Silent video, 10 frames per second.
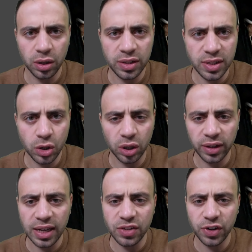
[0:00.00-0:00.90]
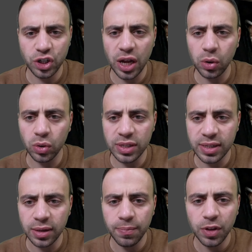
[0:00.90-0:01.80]
diese Kontrastverstärkung,
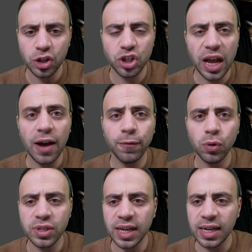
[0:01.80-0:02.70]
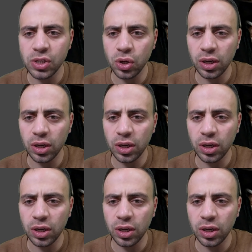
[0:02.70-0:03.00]
diese Schärfung sein soll.